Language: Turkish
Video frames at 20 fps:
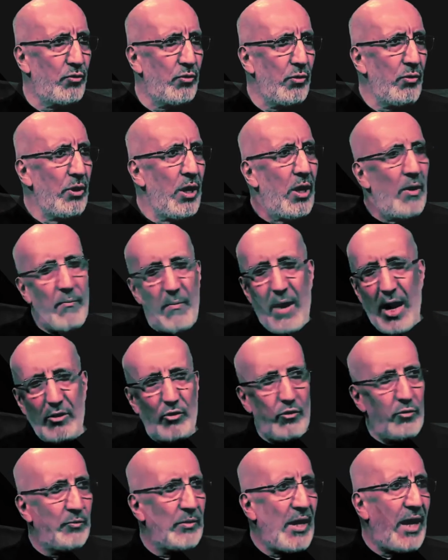olsun
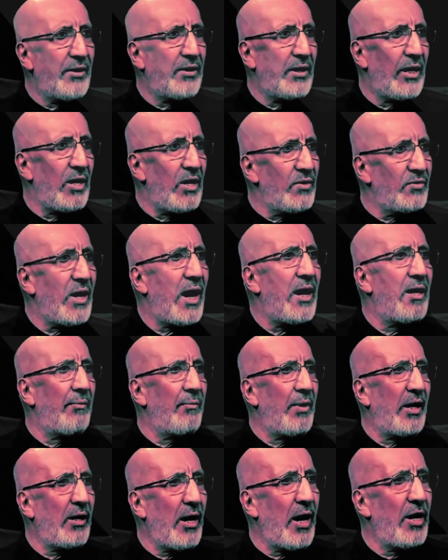mazlumdan yana
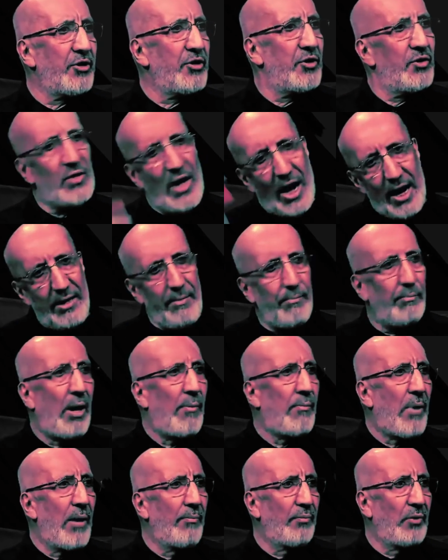zalime karşı. Zalim
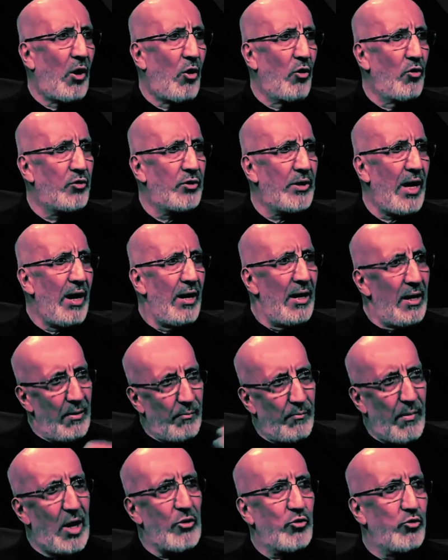babam da olsa,
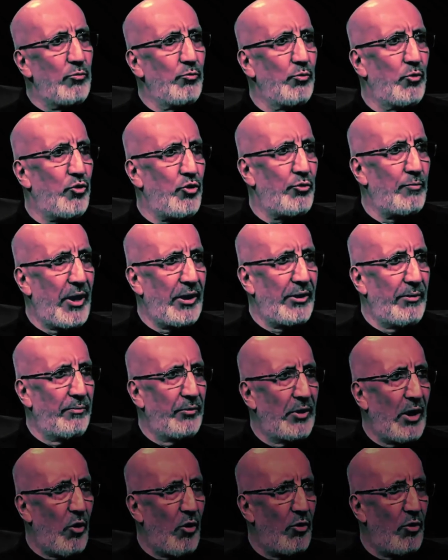mazlum düşmanım da